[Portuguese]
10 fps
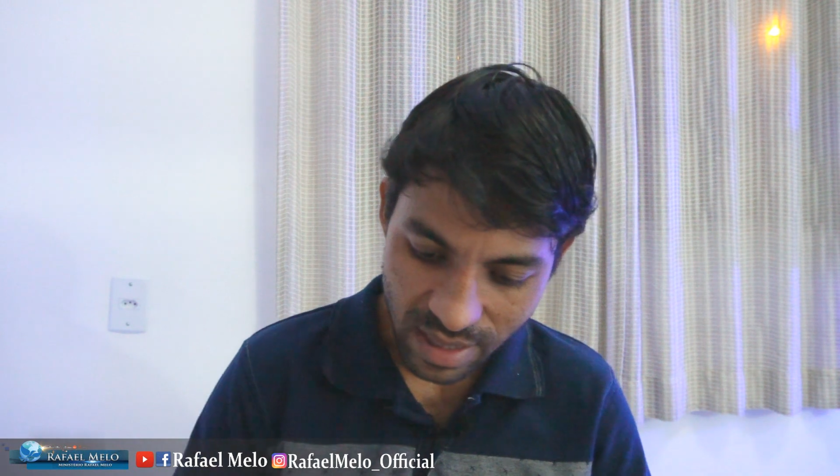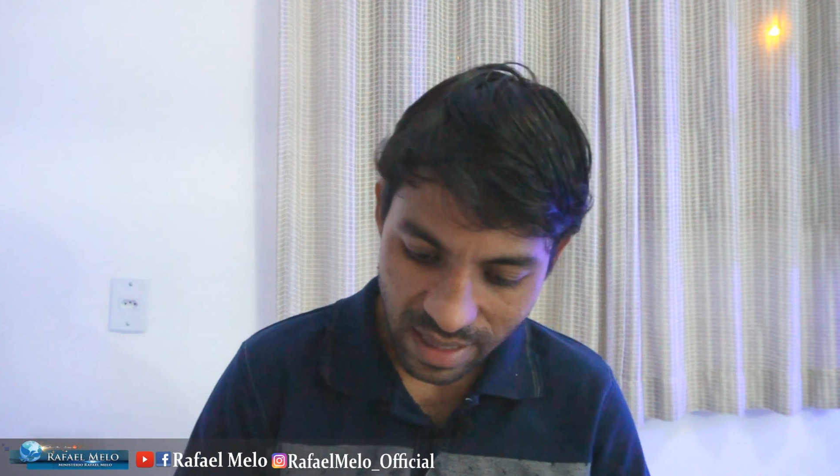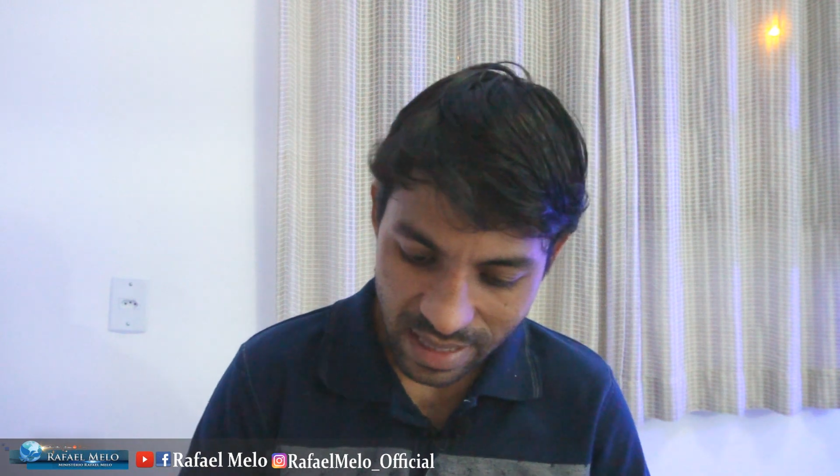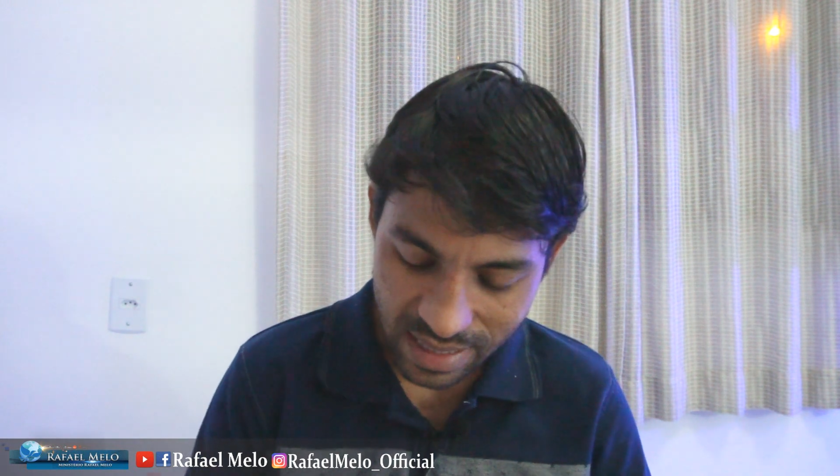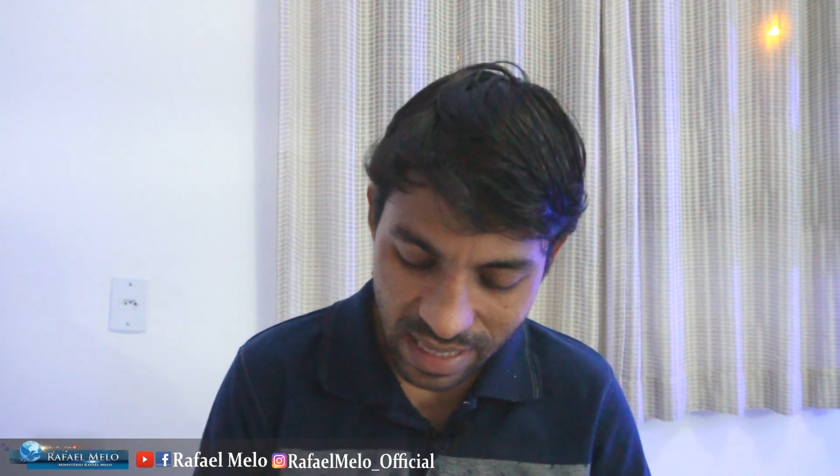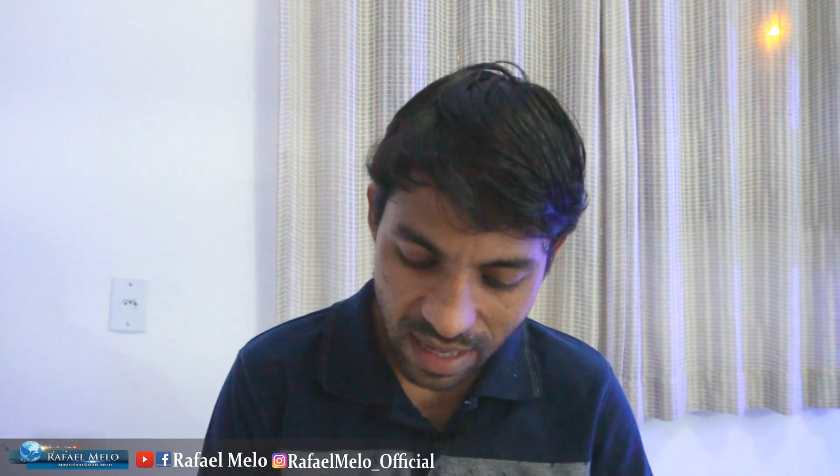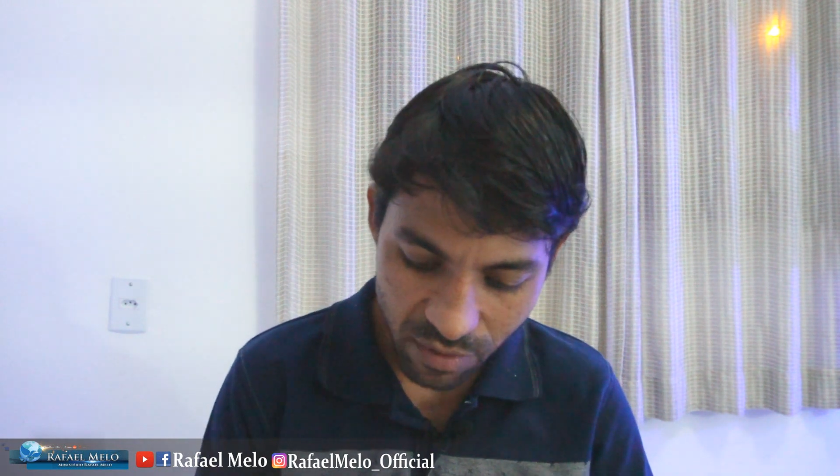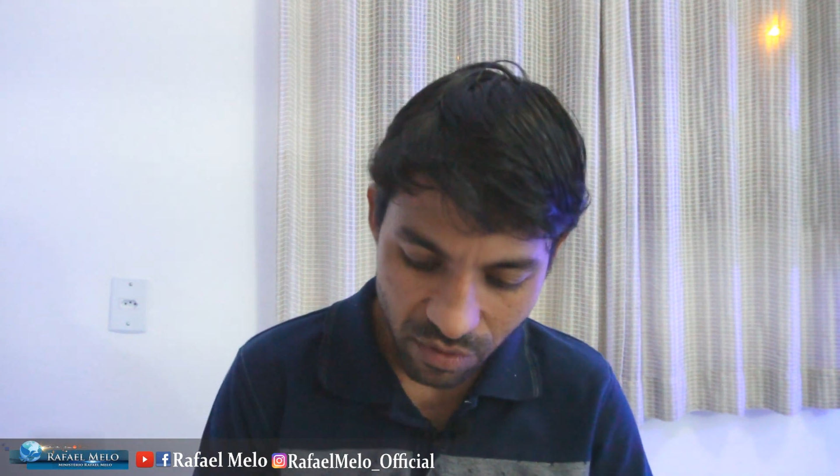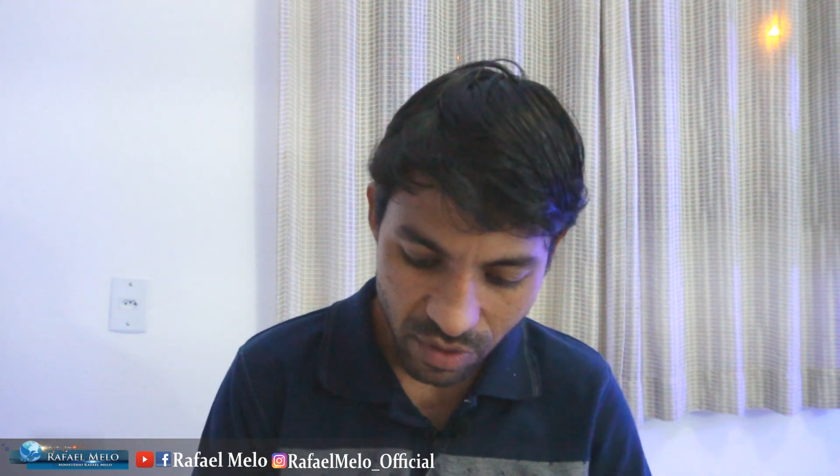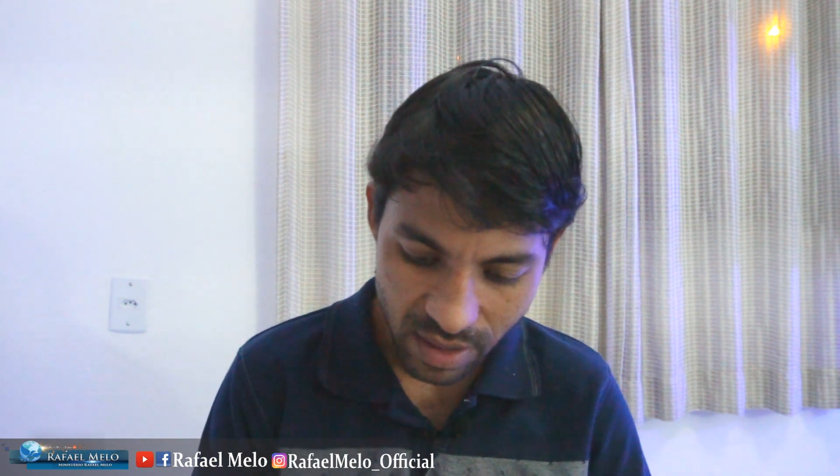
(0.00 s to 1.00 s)
a
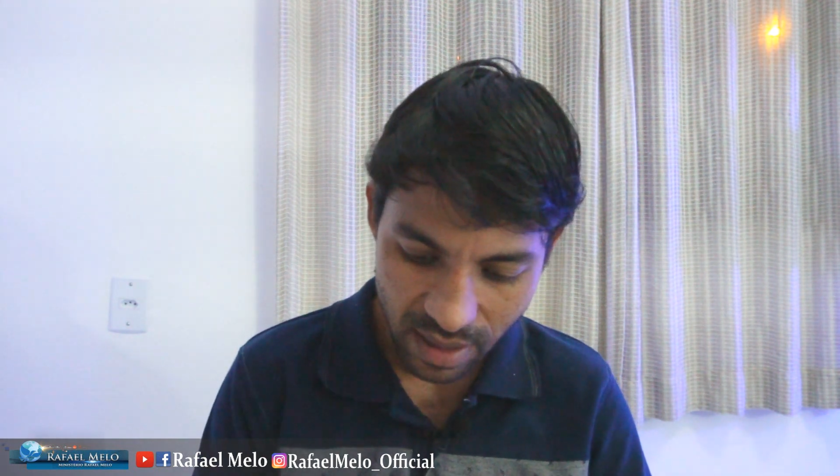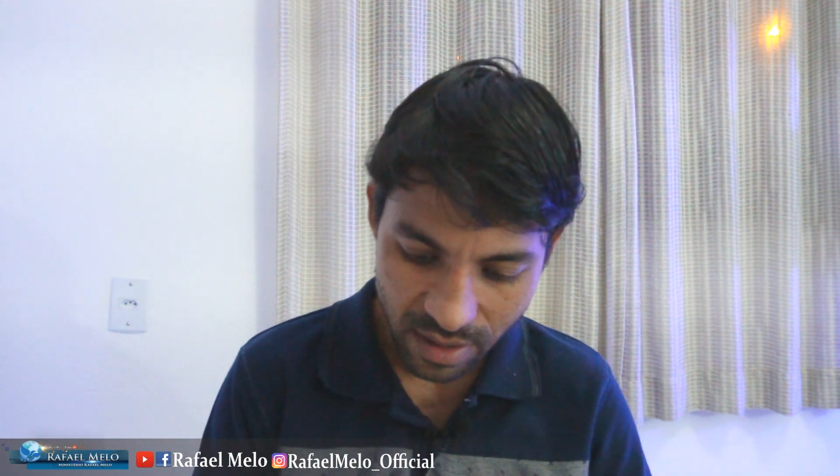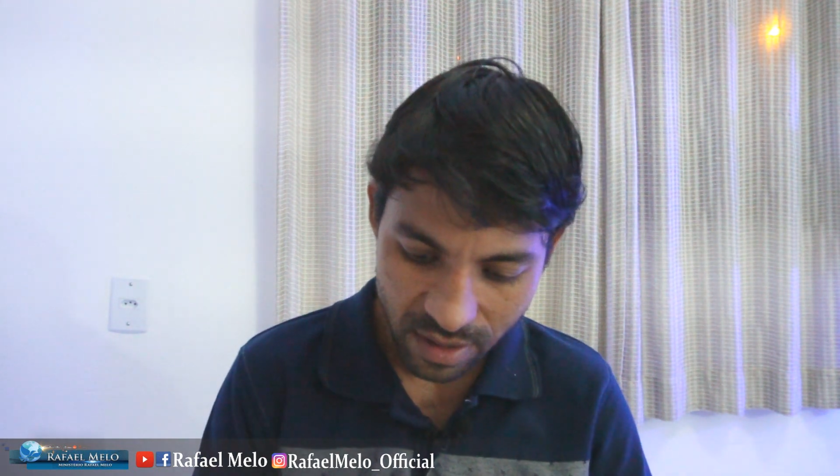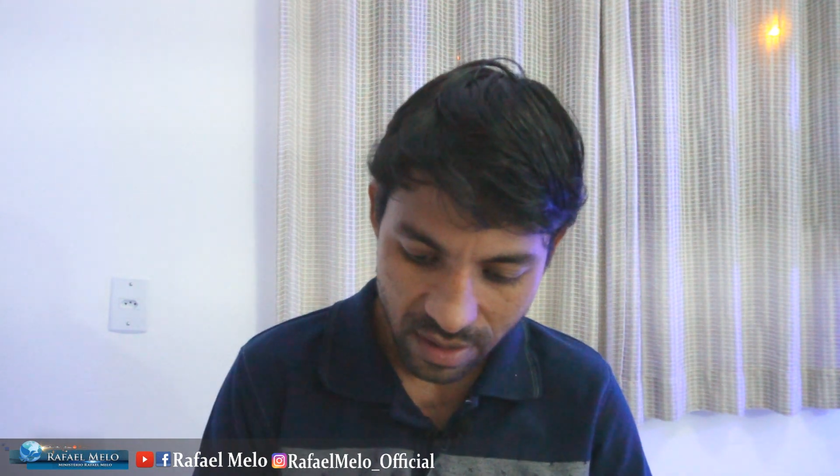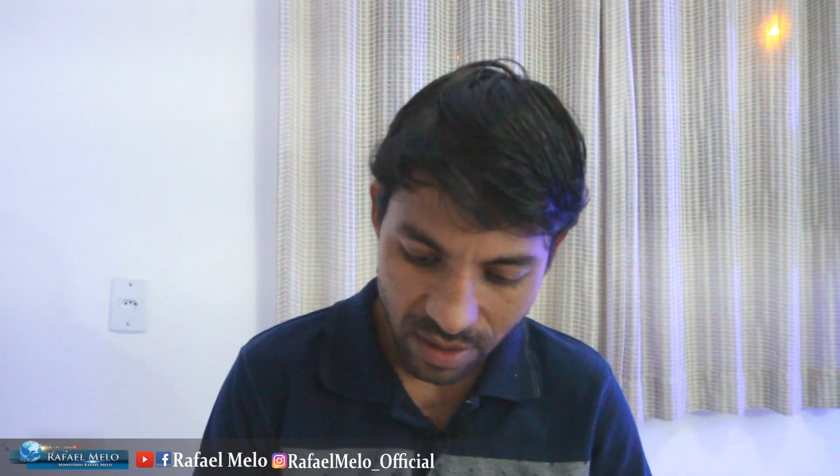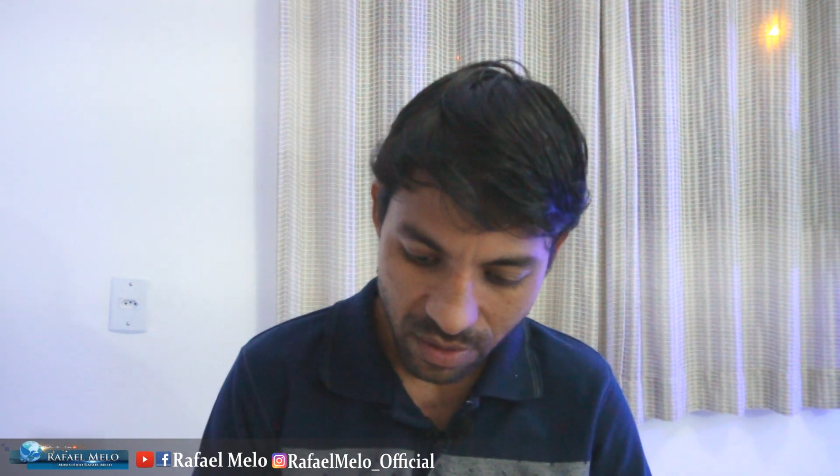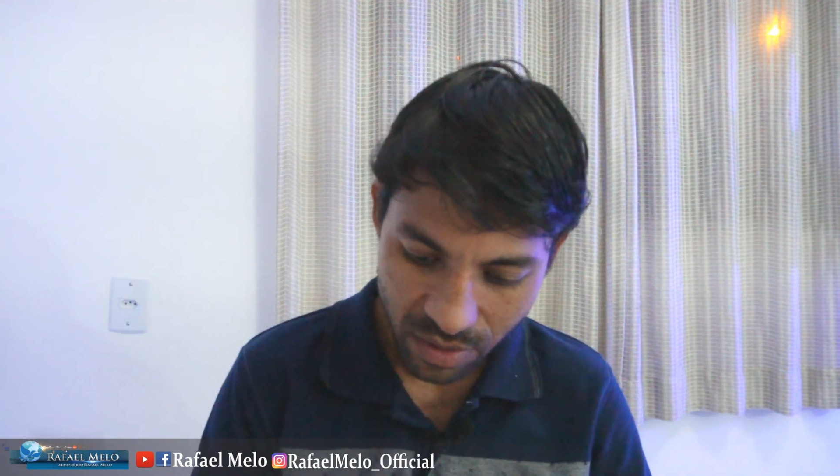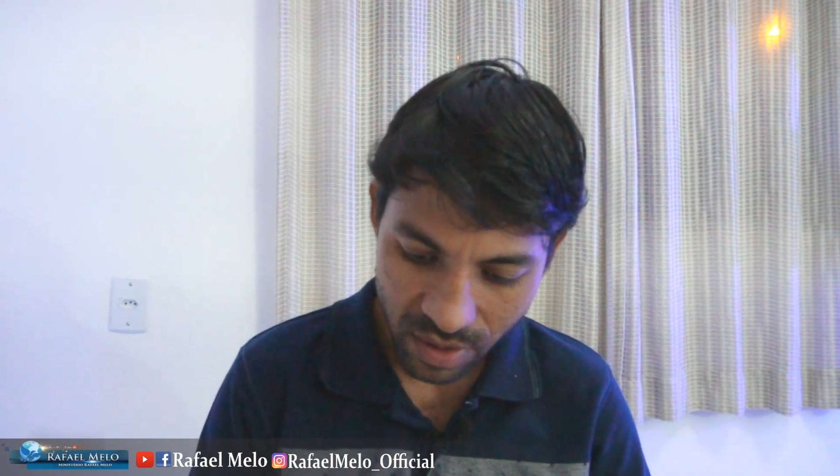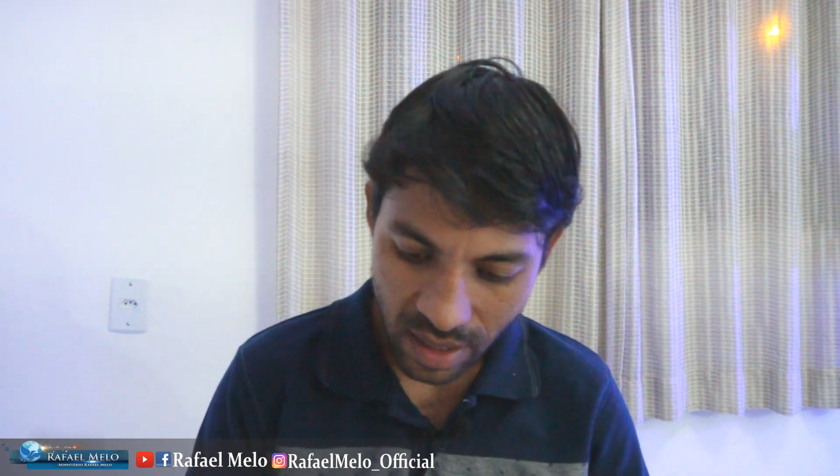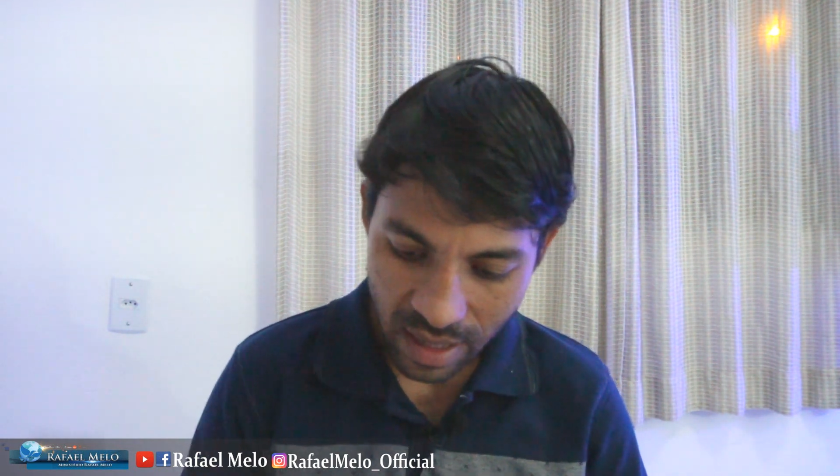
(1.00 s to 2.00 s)
agradável vontade de
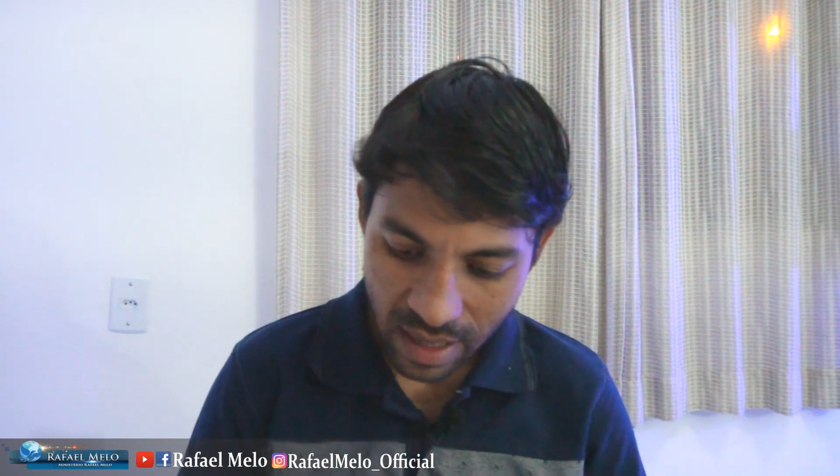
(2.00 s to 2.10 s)
Deus